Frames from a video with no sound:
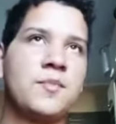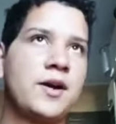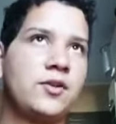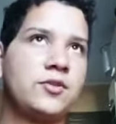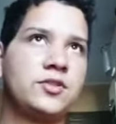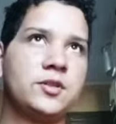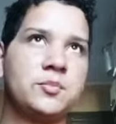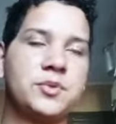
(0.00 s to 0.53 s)
E
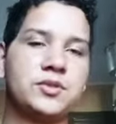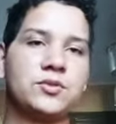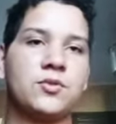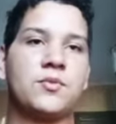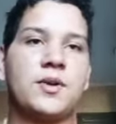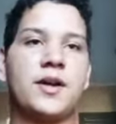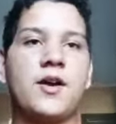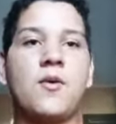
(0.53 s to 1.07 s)
não é o
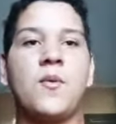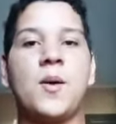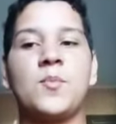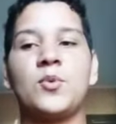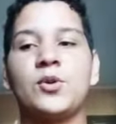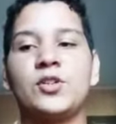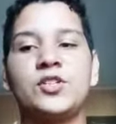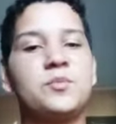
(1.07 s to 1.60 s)
amor de
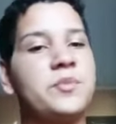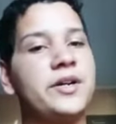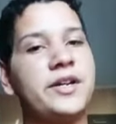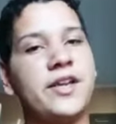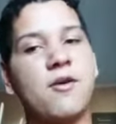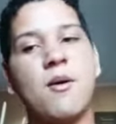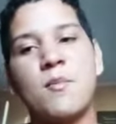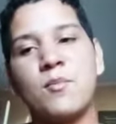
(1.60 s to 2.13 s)
amar outra
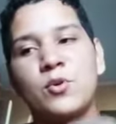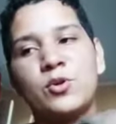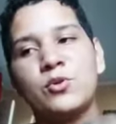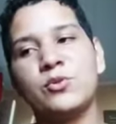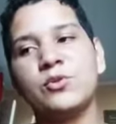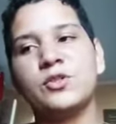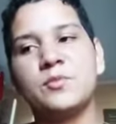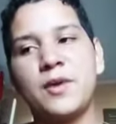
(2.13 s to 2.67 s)
pessoa, é o
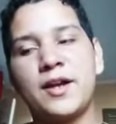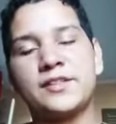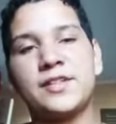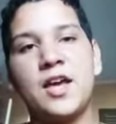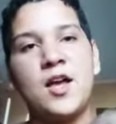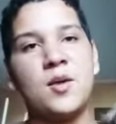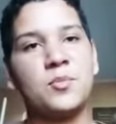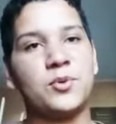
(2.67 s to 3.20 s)
amor de
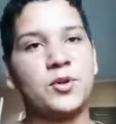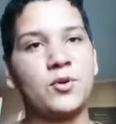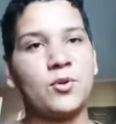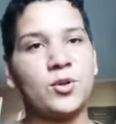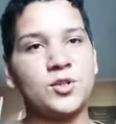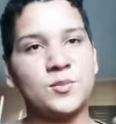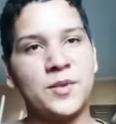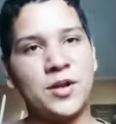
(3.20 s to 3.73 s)
mãe, é o amor
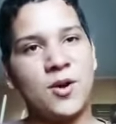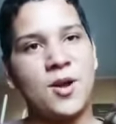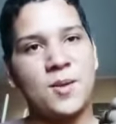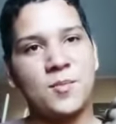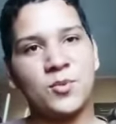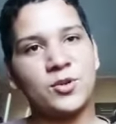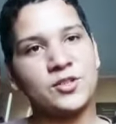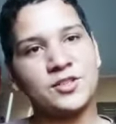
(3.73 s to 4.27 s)
dos pais.
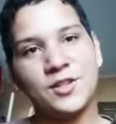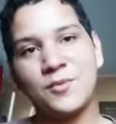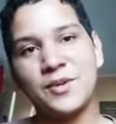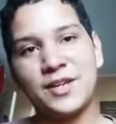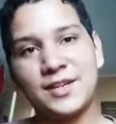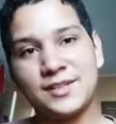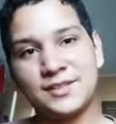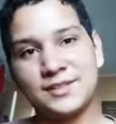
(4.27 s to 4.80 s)
Porque o
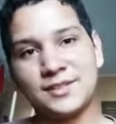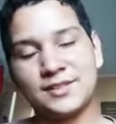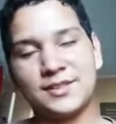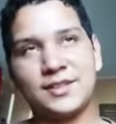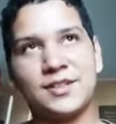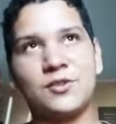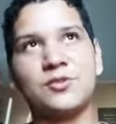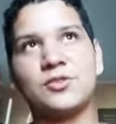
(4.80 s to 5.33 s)
nosso maior
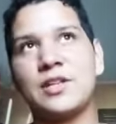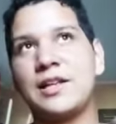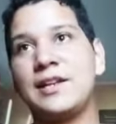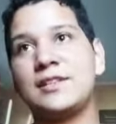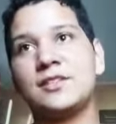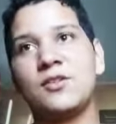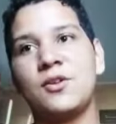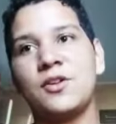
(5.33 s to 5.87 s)
amor são
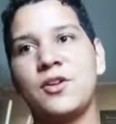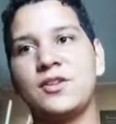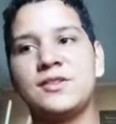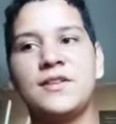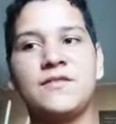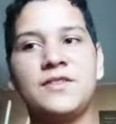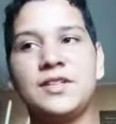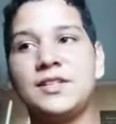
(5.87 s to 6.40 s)
eles,
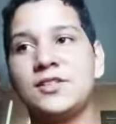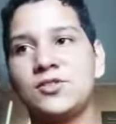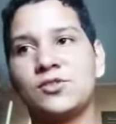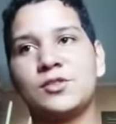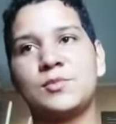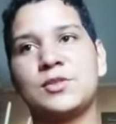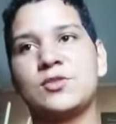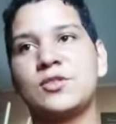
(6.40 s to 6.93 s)
entendeu? Eles
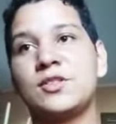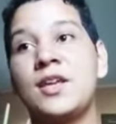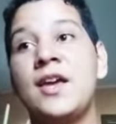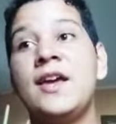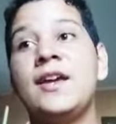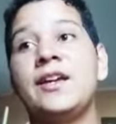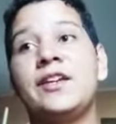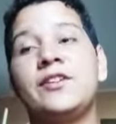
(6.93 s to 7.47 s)
são a nossa
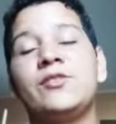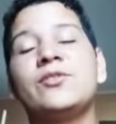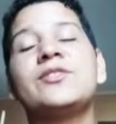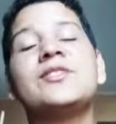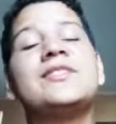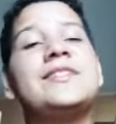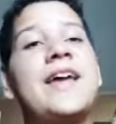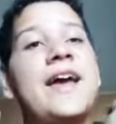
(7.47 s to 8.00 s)
vida, são as
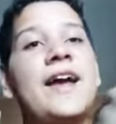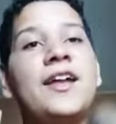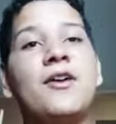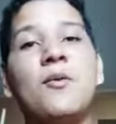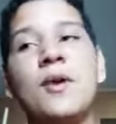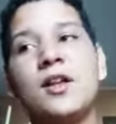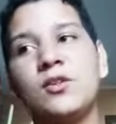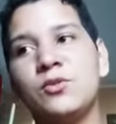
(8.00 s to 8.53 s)
pessoas
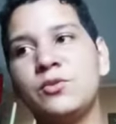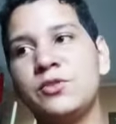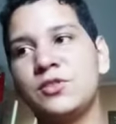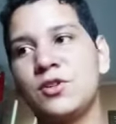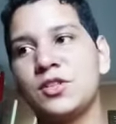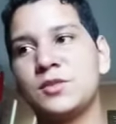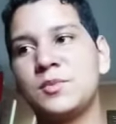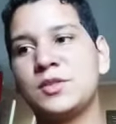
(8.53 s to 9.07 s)
que nos
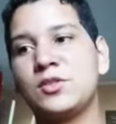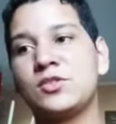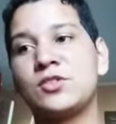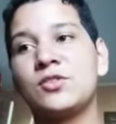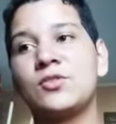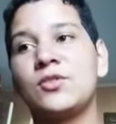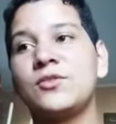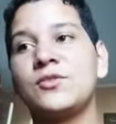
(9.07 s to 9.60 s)
deram
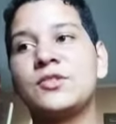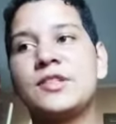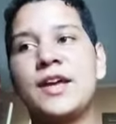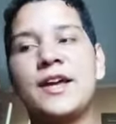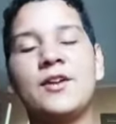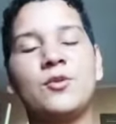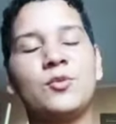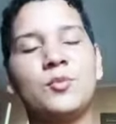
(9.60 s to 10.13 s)
a luz, são
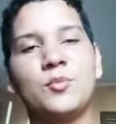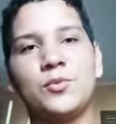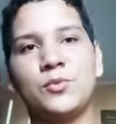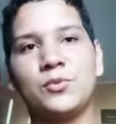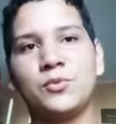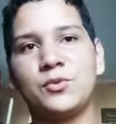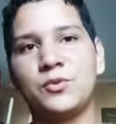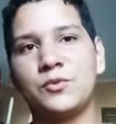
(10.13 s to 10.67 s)
as pessoas que nos
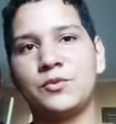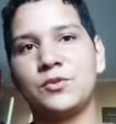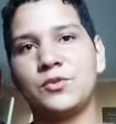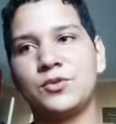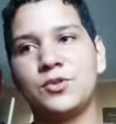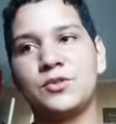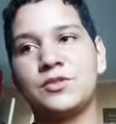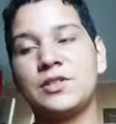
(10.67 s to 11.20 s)
trouxeram
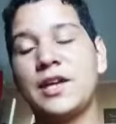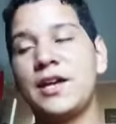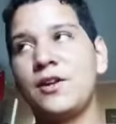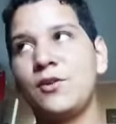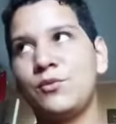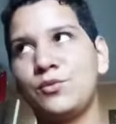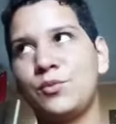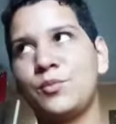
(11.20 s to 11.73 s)
no
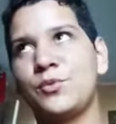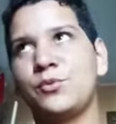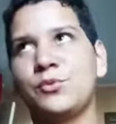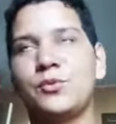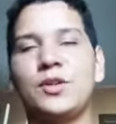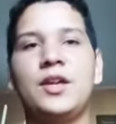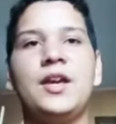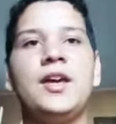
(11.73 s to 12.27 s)
mundo, nos
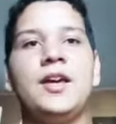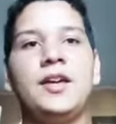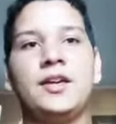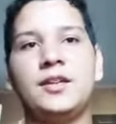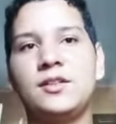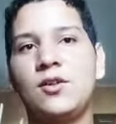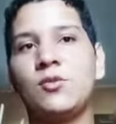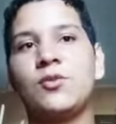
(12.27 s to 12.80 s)
trouxeram no
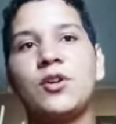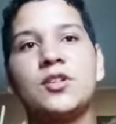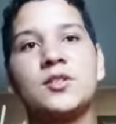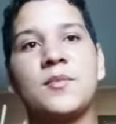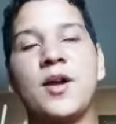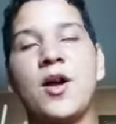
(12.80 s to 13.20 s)
mundo.